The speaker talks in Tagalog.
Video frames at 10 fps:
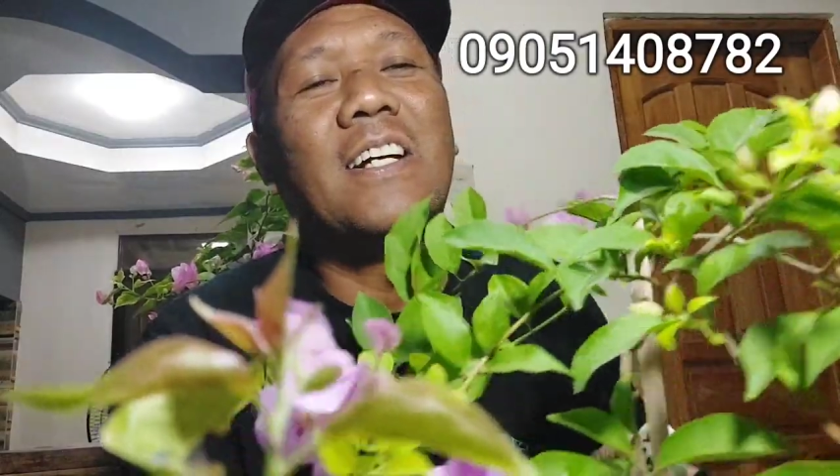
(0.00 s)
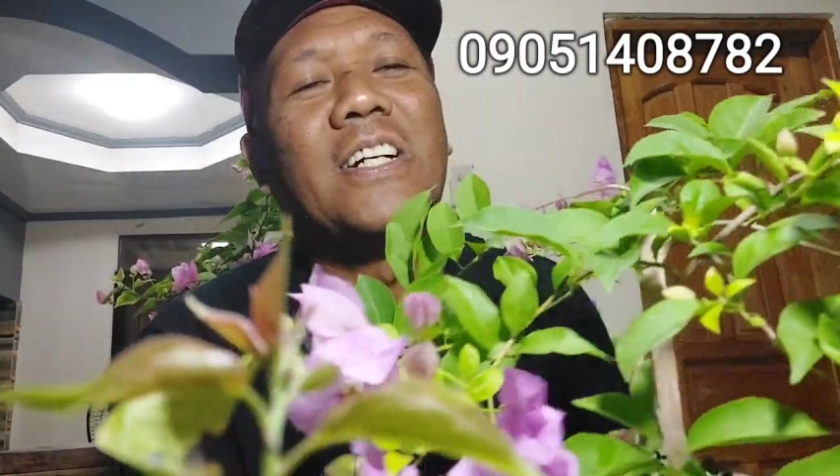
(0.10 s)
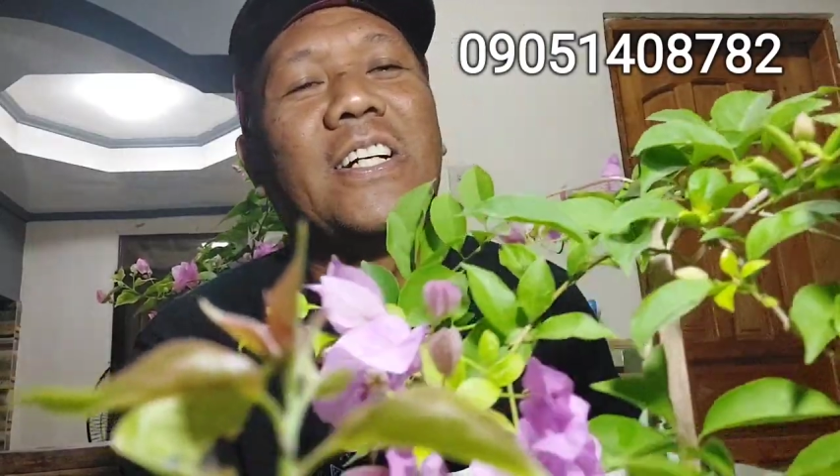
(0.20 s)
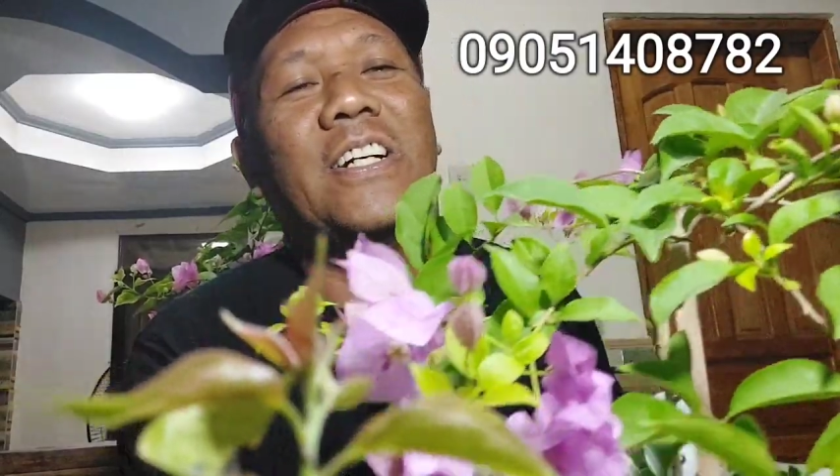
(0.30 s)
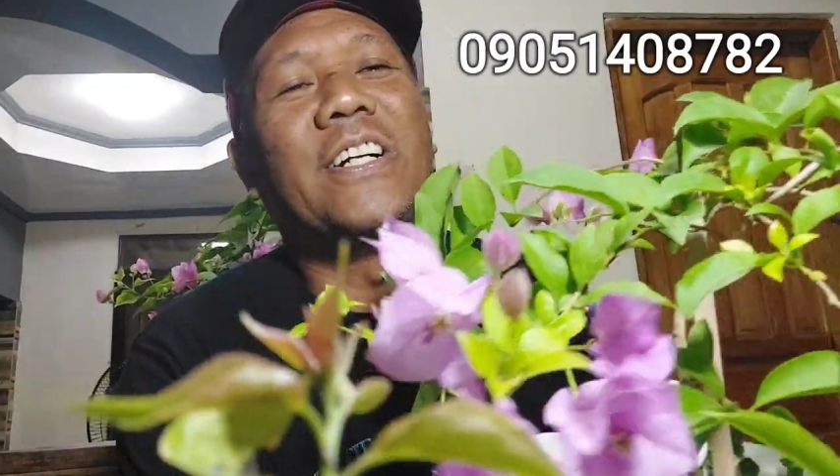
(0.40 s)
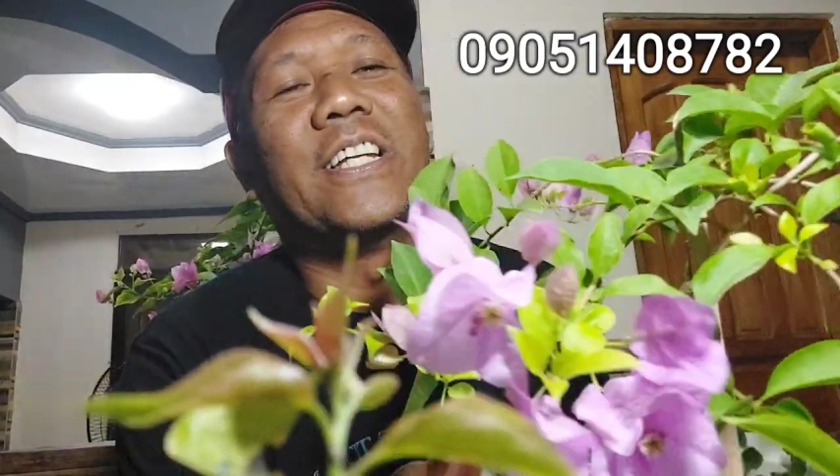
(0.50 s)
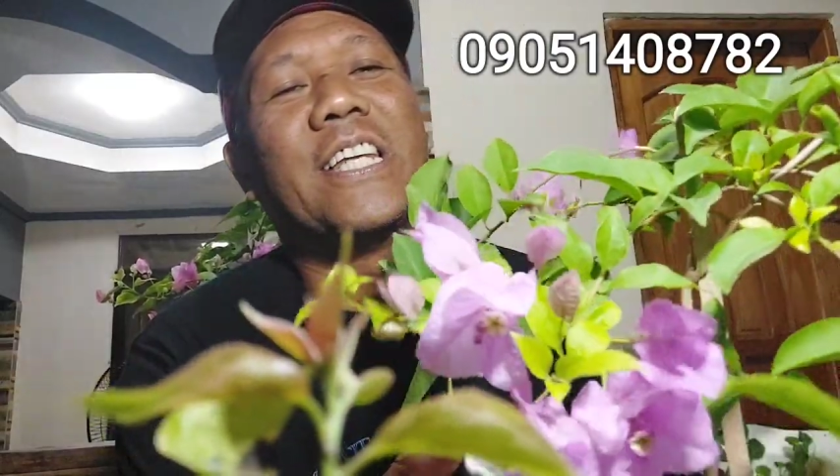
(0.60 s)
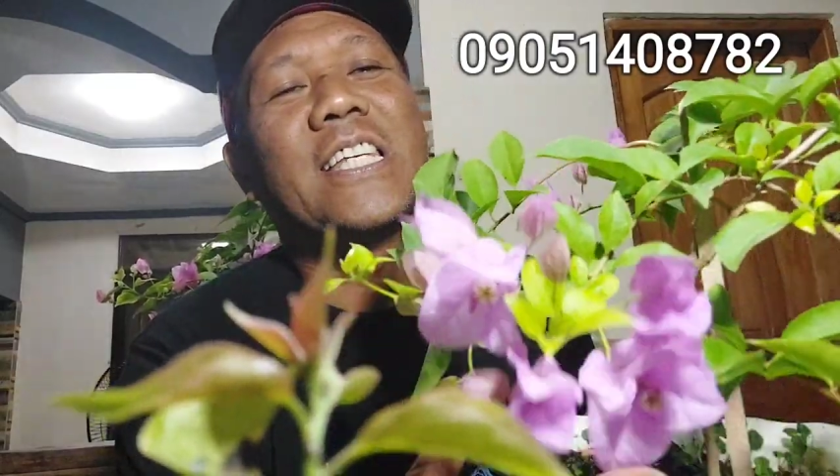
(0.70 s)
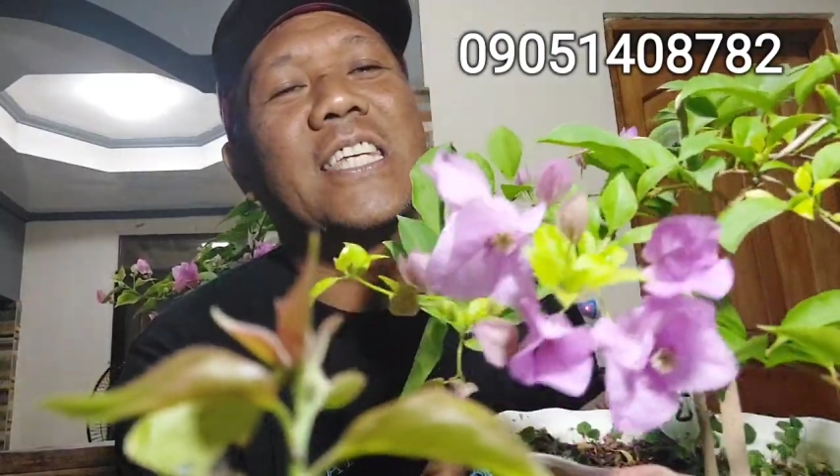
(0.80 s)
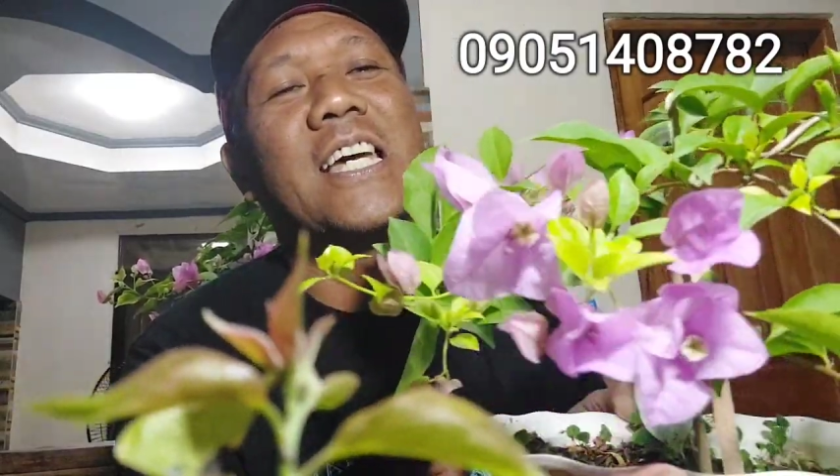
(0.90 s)
Oh,
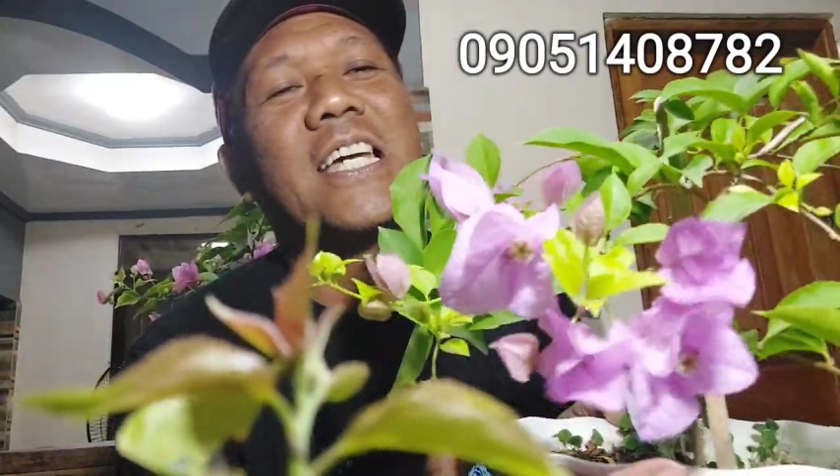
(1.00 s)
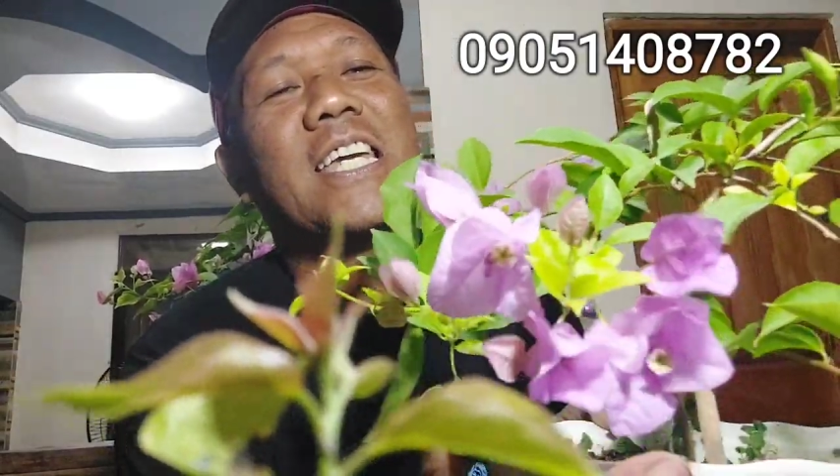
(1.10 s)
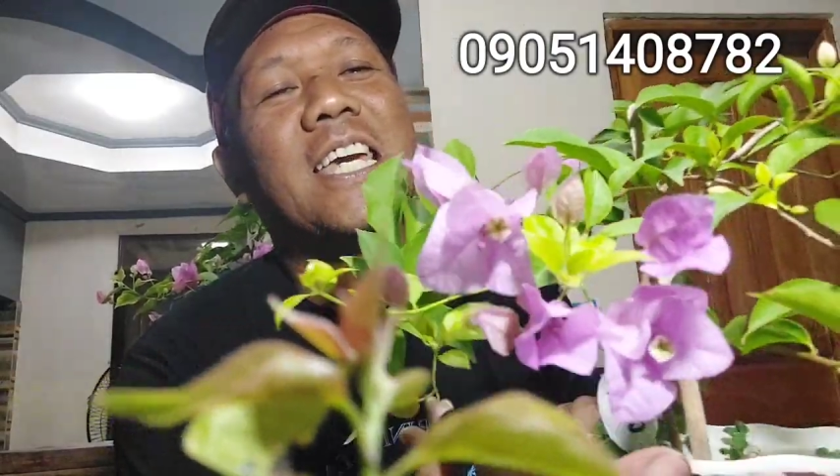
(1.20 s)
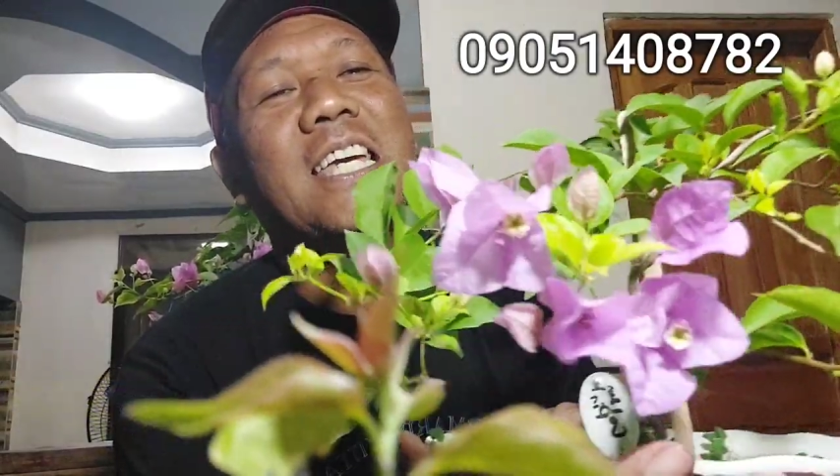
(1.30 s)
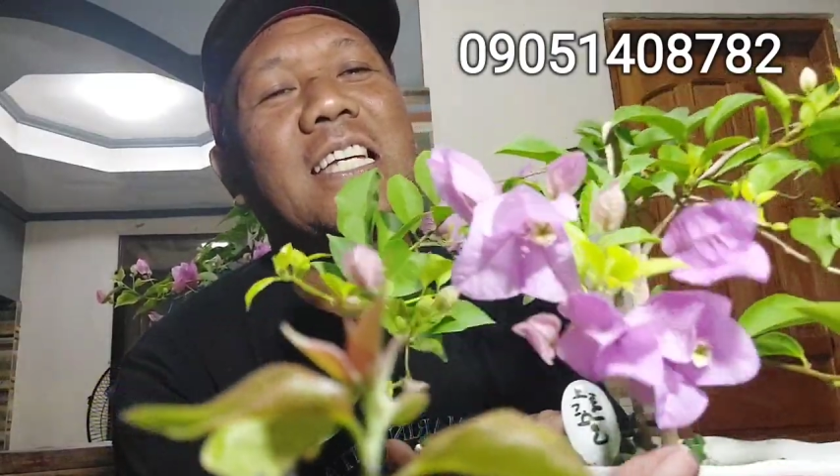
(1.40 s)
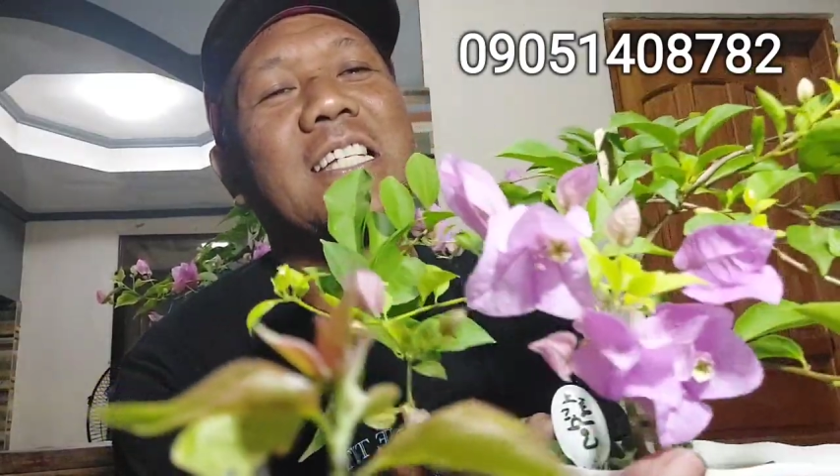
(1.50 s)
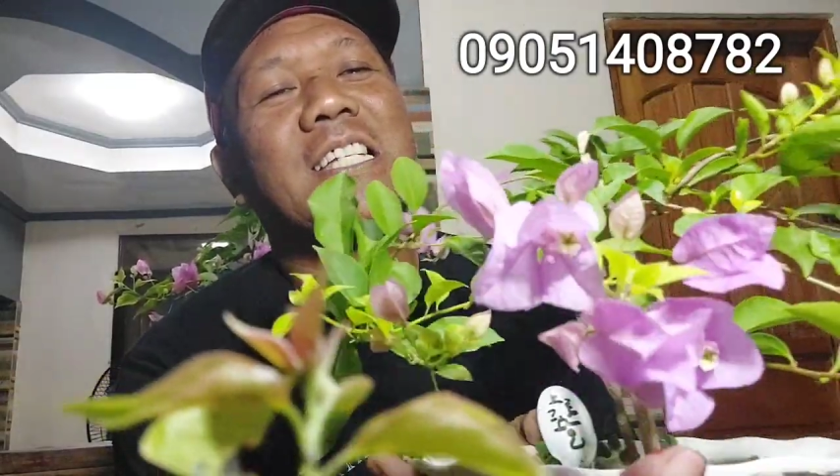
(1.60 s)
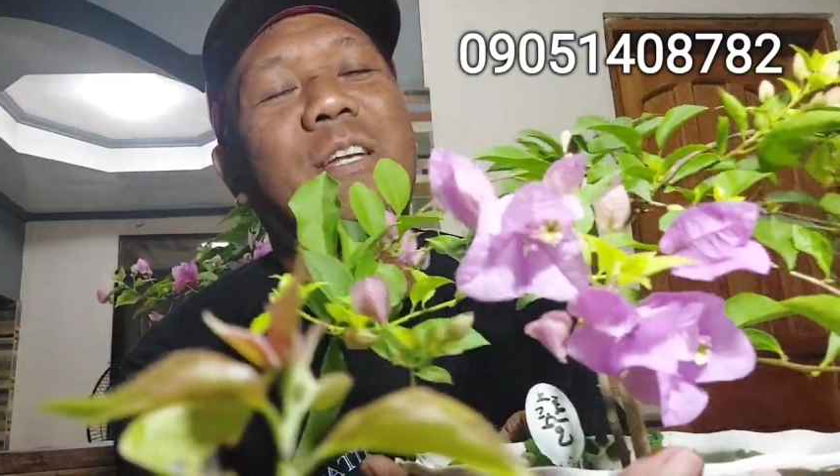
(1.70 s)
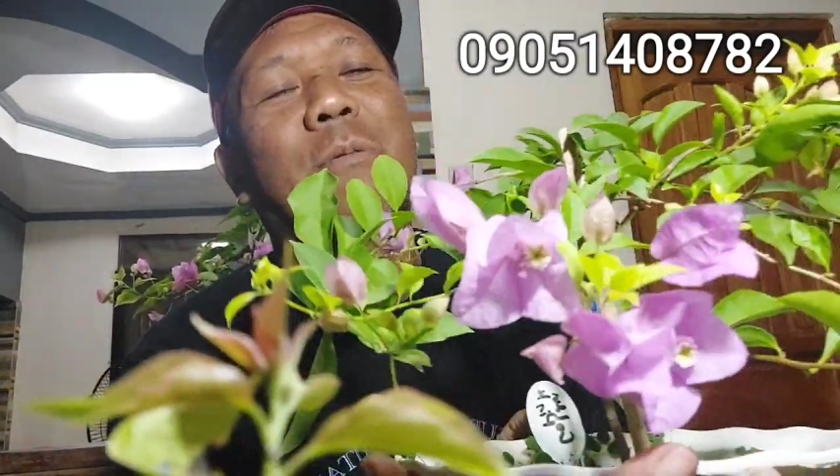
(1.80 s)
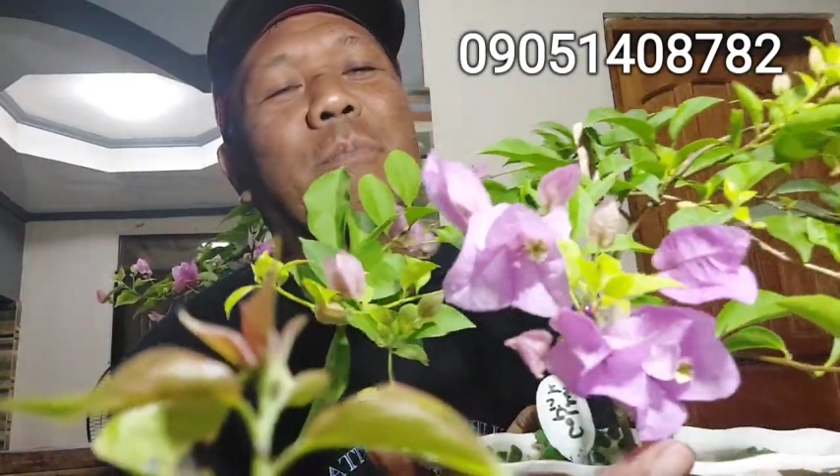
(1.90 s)
Lisa.
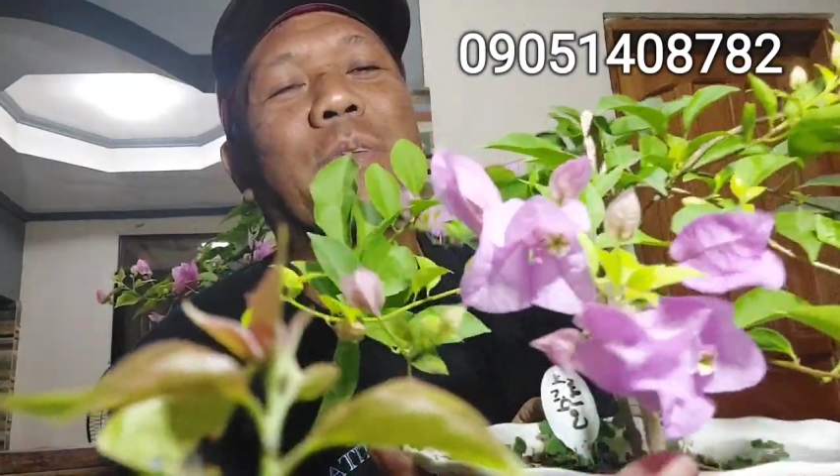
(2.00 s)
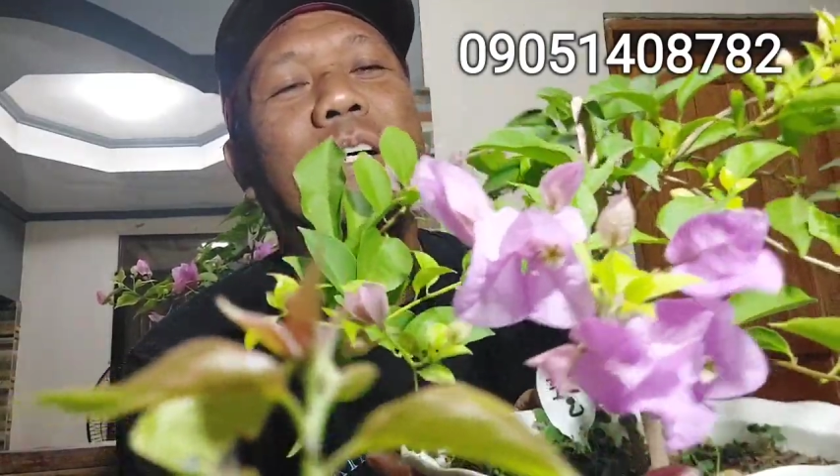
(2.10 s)
Yes.